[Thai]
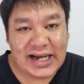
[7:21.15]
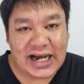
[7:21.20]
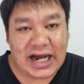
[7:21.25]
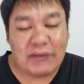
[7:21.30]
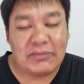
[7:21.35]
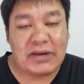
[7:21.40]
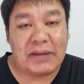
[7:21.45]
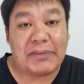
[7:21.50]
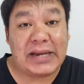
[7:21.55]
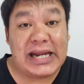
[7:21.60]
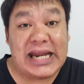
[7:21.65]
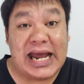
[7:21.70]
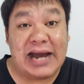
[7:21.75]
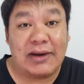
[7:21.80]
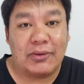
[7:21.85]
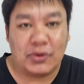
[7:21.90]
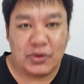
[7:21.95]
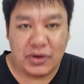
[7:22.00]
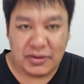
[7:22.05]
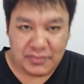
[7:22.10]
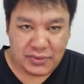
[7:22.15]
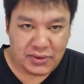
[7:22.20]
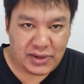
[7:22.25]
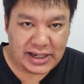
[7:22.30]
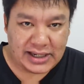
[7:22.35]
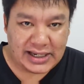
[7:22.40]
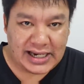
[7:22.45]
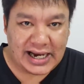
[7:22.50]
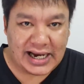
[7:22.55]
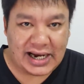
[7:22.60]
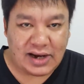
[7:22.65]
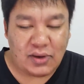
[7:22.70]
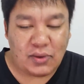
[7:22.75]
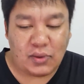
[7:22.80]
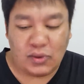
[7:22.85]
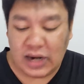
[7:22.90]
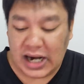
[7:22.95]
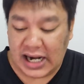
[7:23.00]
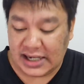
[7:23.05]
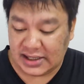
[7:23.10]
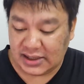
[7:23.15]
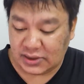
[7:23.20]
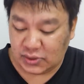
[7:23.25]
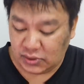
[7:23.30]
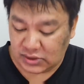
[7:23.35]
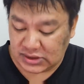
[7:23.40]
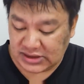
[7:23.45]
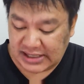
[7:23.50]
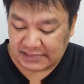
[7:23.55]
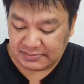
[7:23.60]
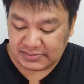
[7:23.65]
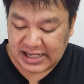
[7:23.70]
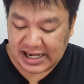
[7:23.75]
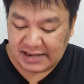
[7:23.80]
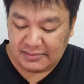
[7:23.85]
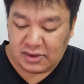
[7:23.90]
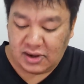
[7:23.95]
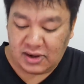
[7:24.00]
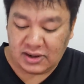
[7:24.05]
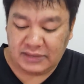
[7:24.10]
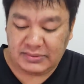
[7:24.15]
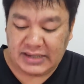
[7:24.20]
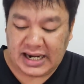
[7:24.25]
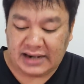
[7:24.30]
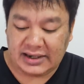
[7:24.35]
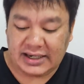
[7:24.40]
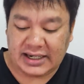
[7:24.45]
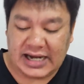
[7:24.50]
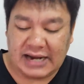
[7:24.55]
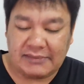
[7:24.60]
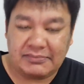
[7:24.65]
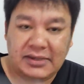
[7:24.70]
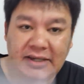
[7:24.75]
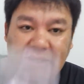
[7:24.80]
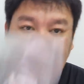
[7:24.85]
เข้ามาเป็นแนวร่วมด้วยนะฮะเขากลัวอาจจะถูกจับตามองหรือเปล่านะครับ